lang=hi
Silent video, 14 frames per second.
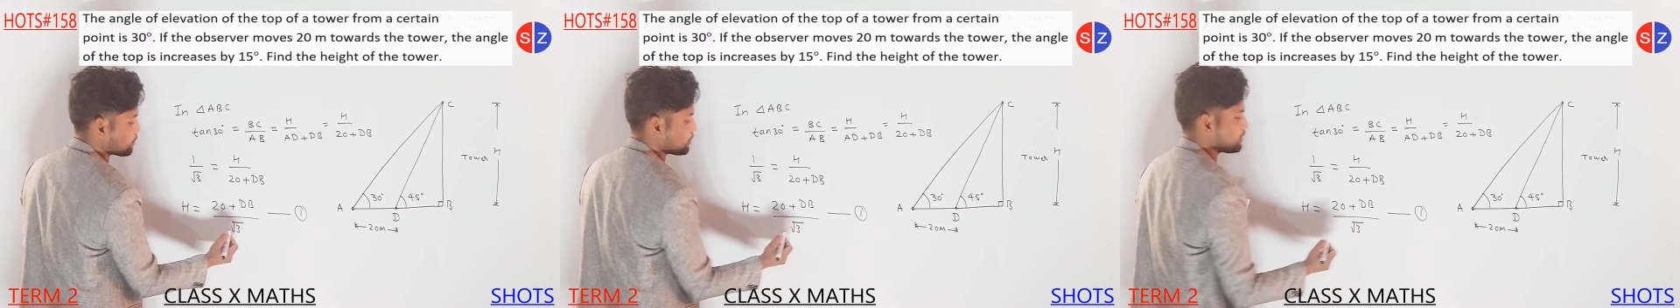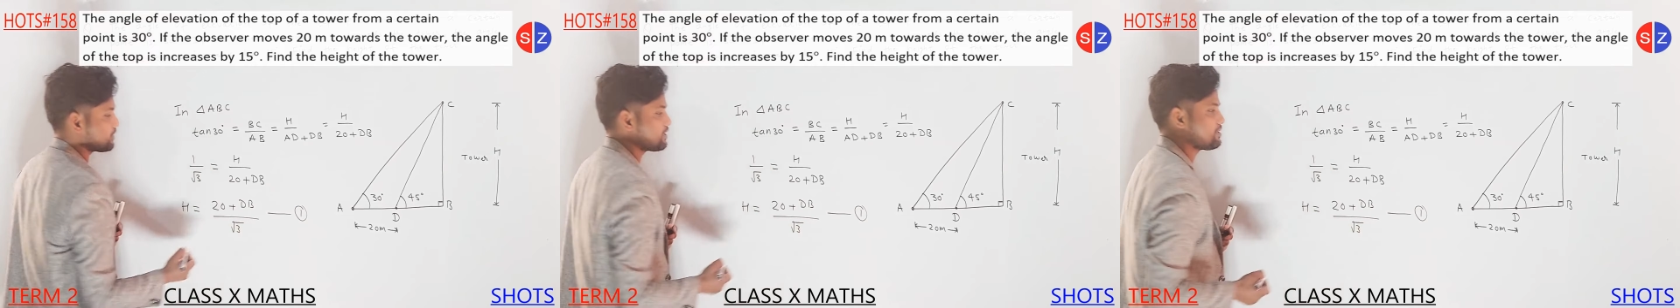
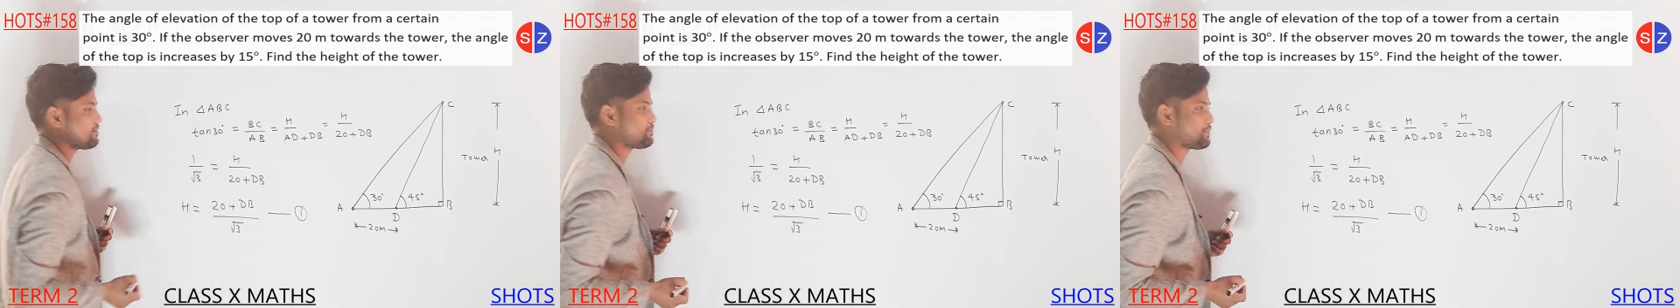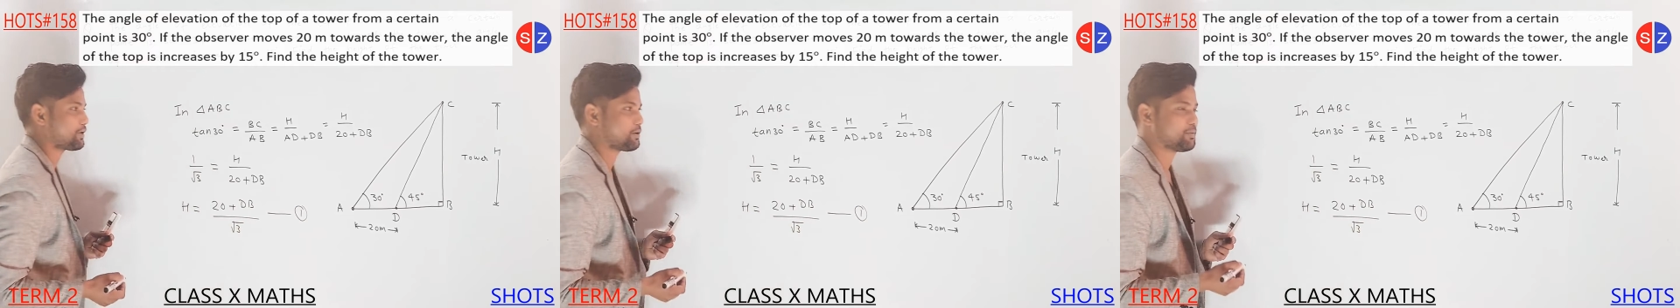इतना
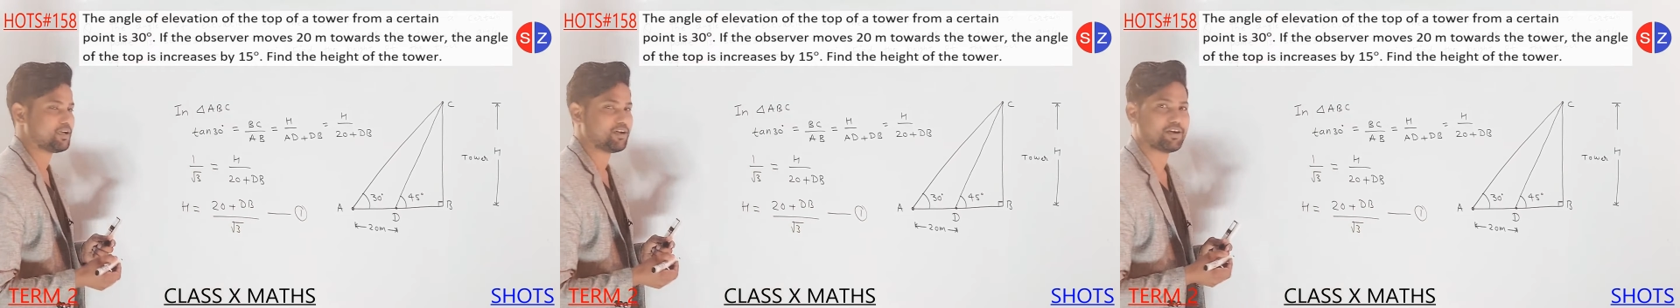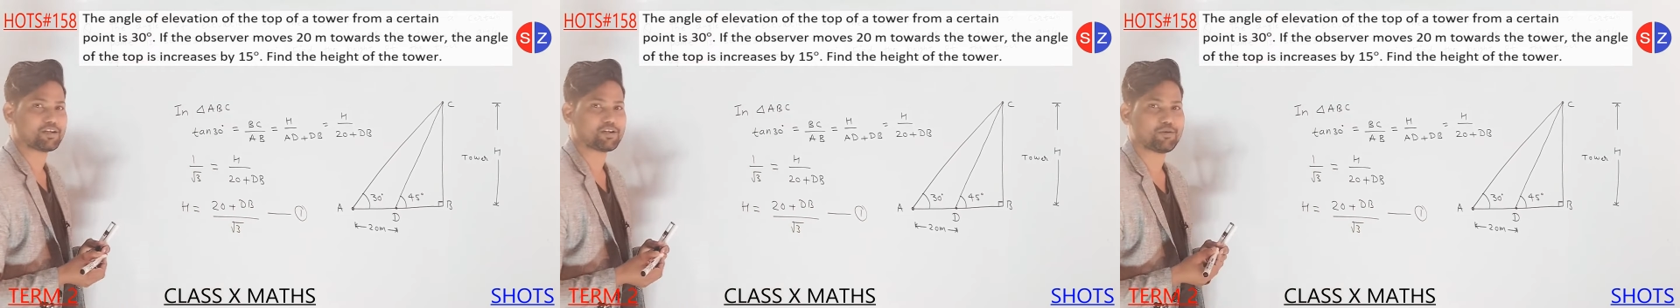पकड़ में
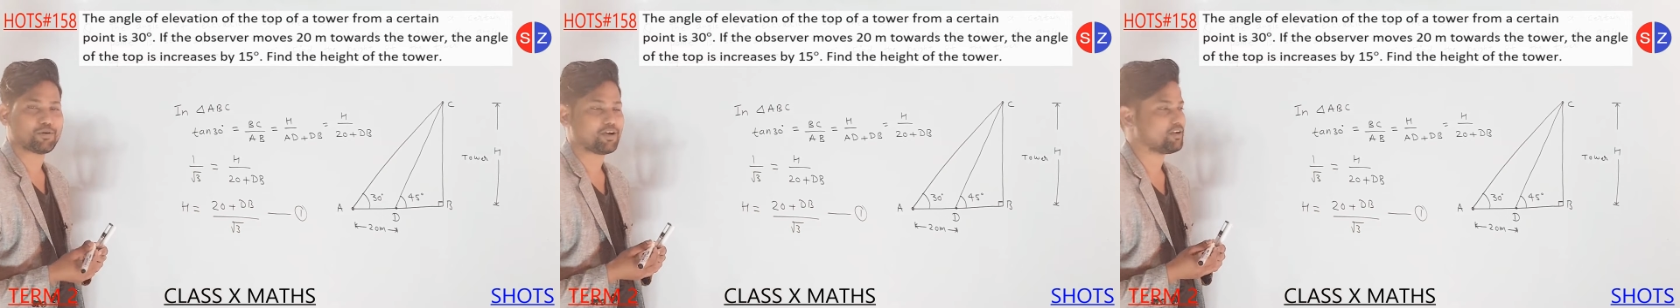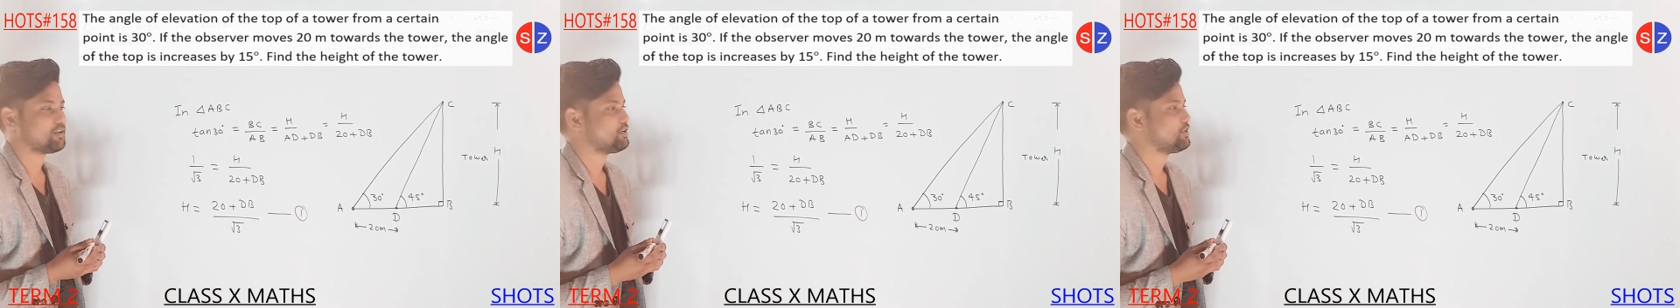आ गया होगा
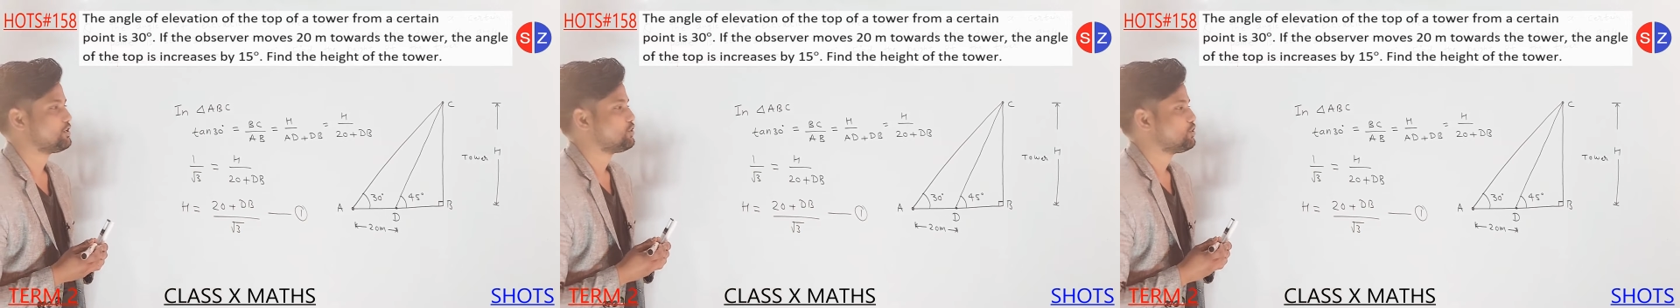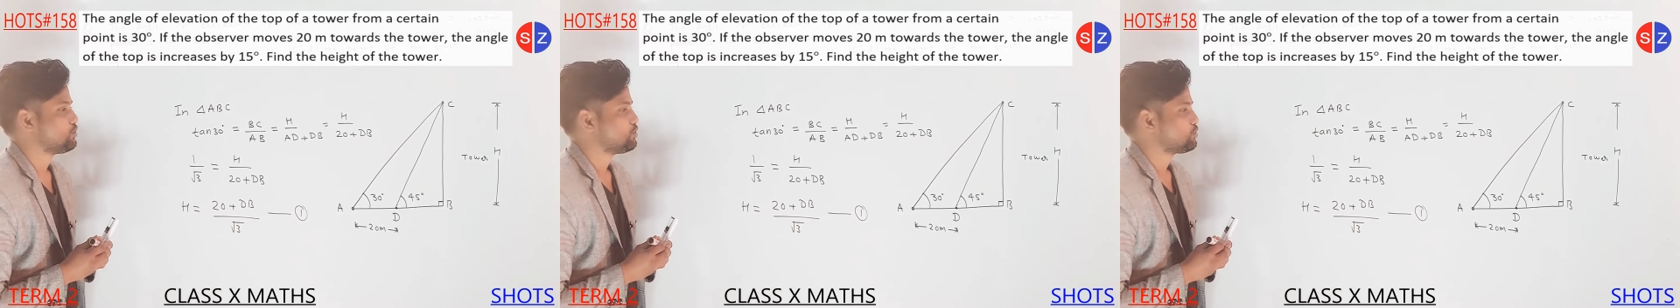
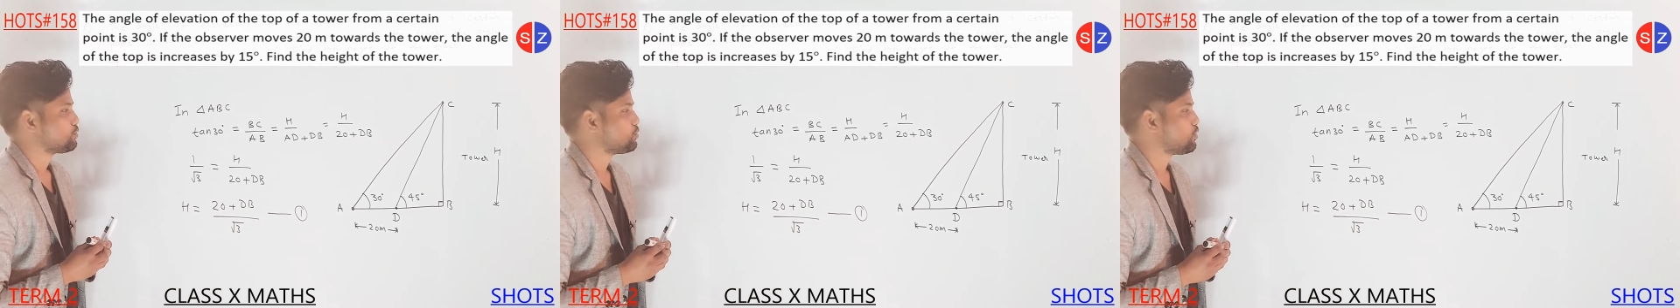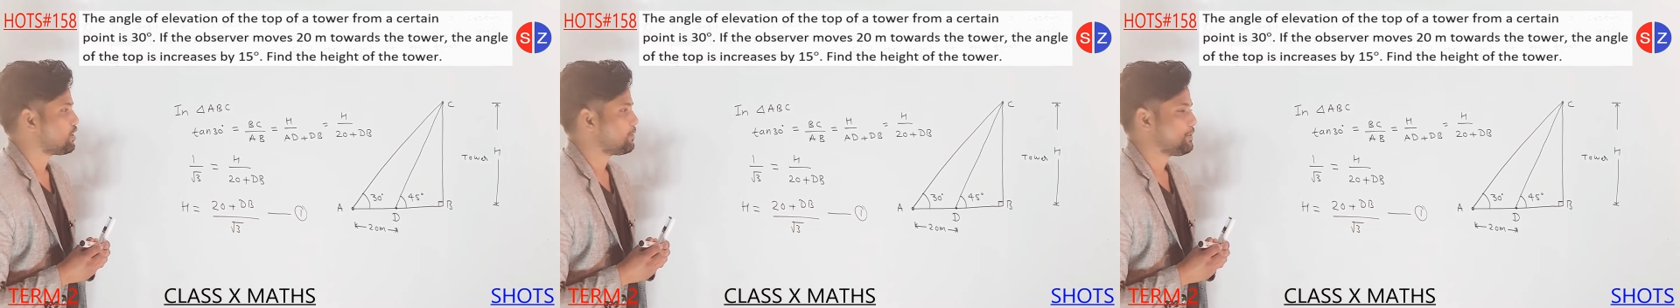तो
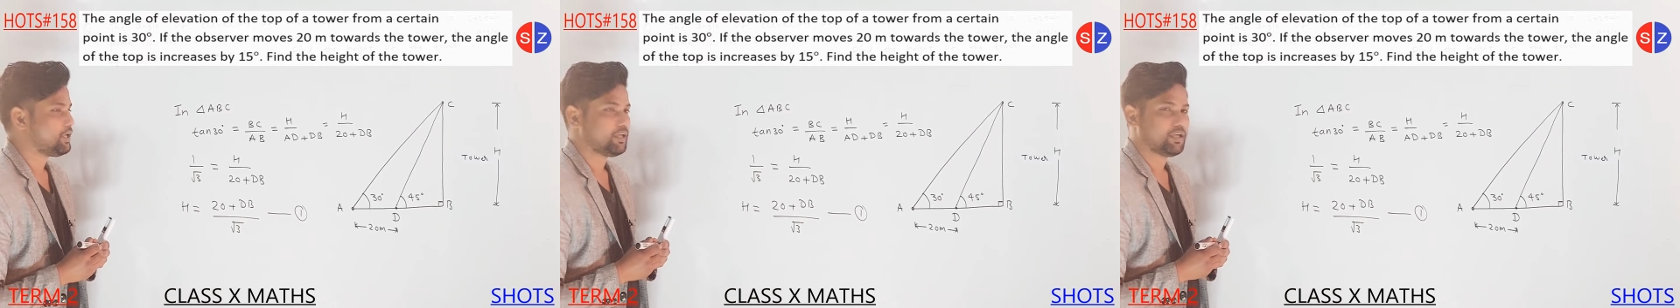अभी